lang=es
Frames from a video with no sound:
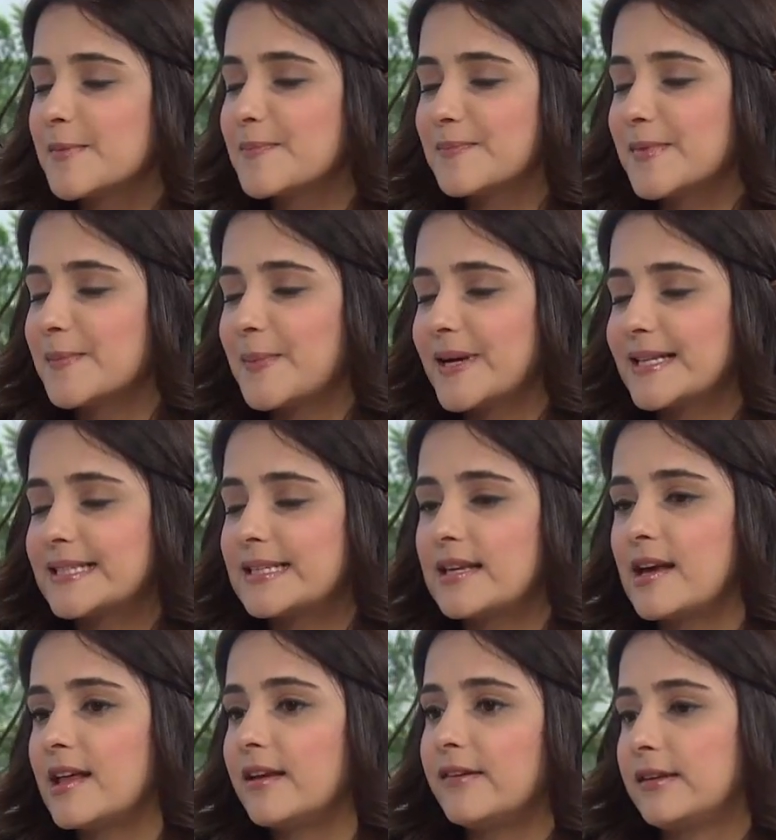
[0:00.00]
me,
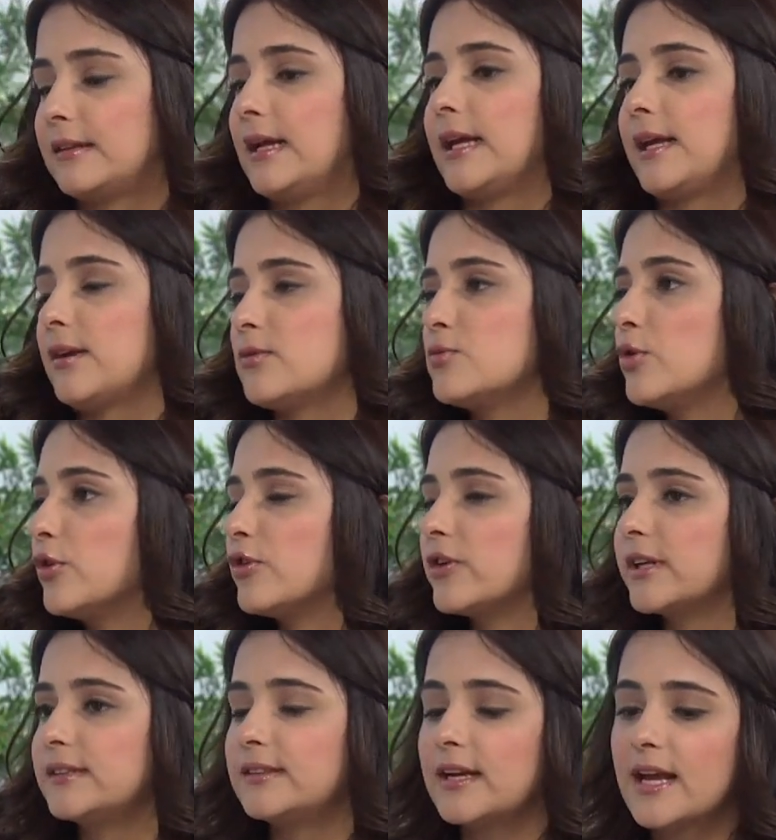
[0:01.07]
parecía de verdad que un honor
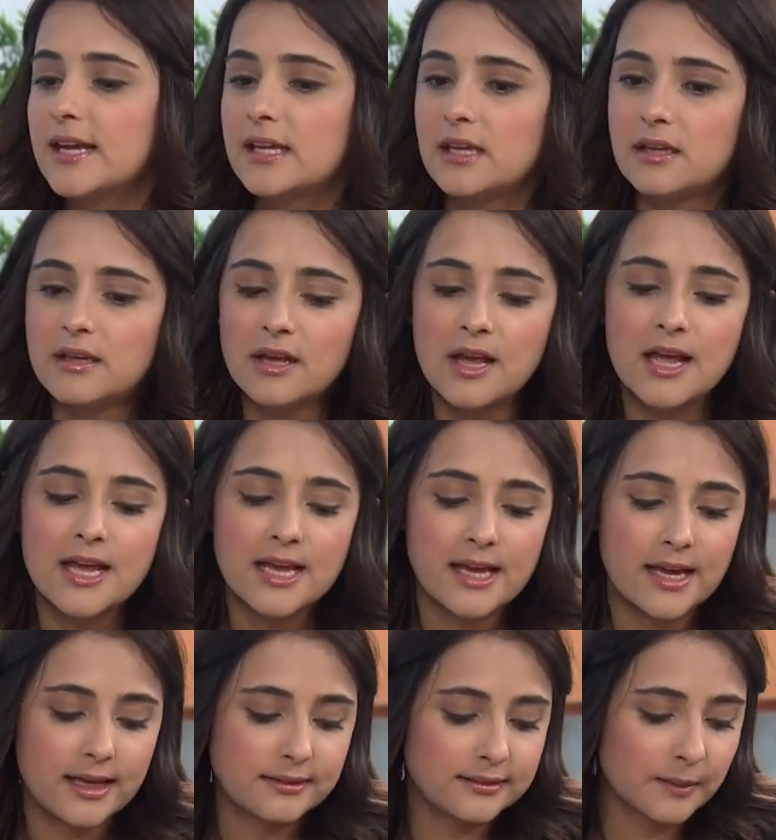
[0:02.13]
estar ahí
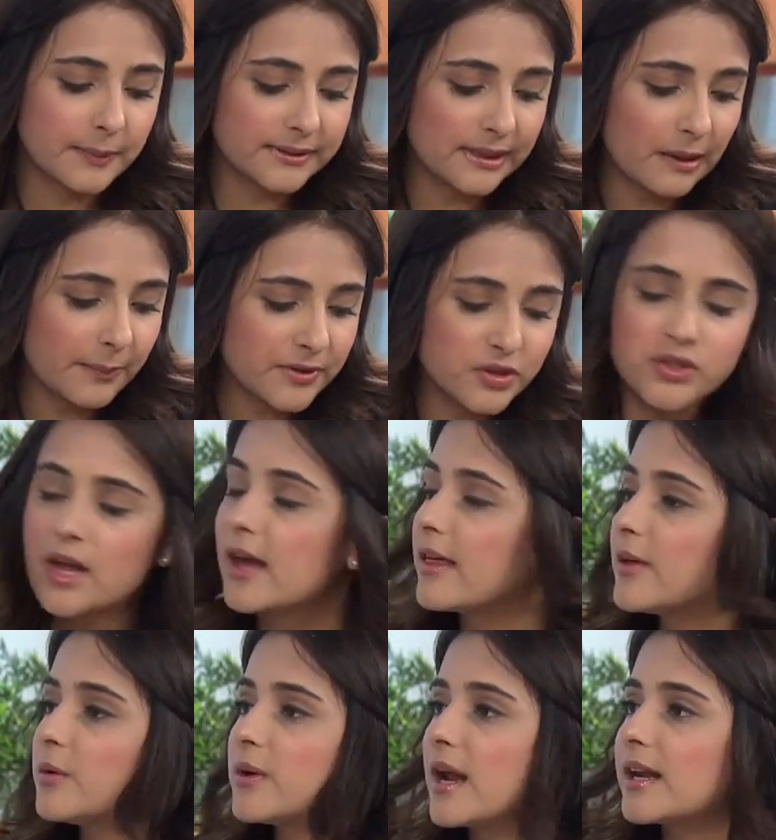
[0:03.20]
e interpretar el personaje
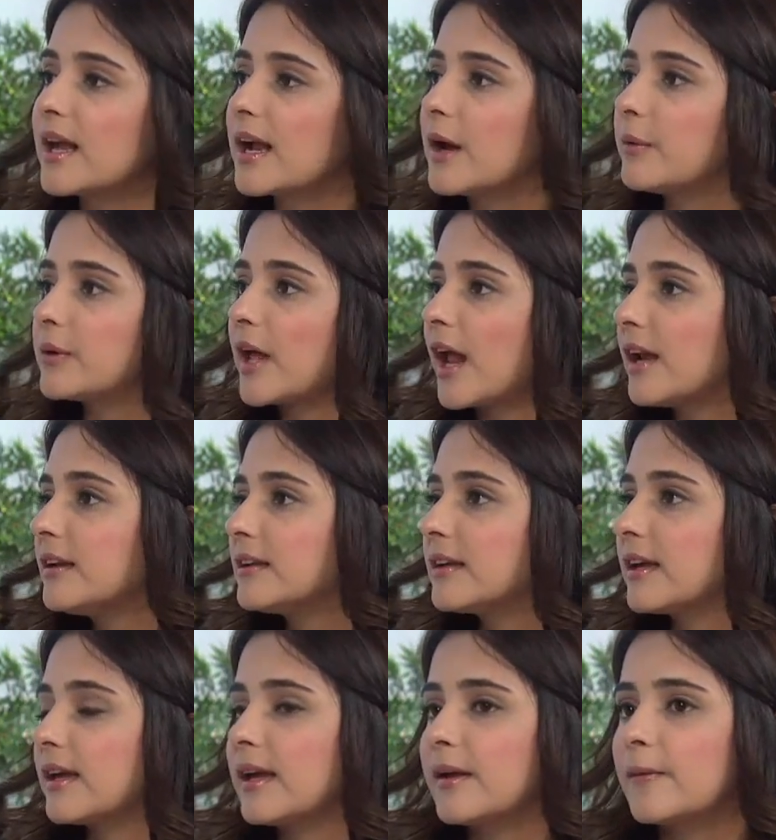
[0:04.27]
de Urania Cabral,
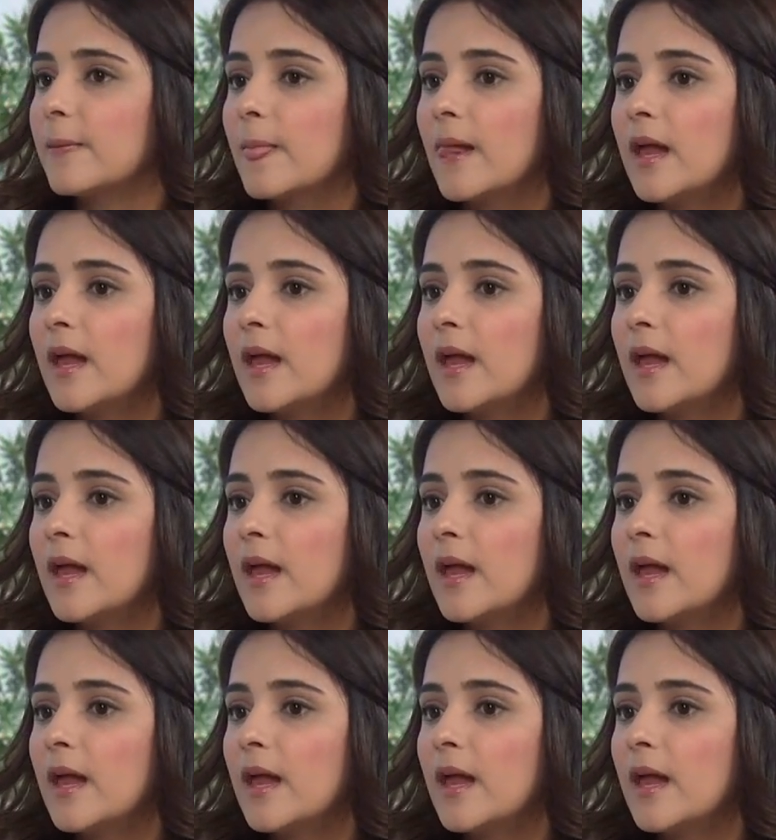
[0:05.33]
que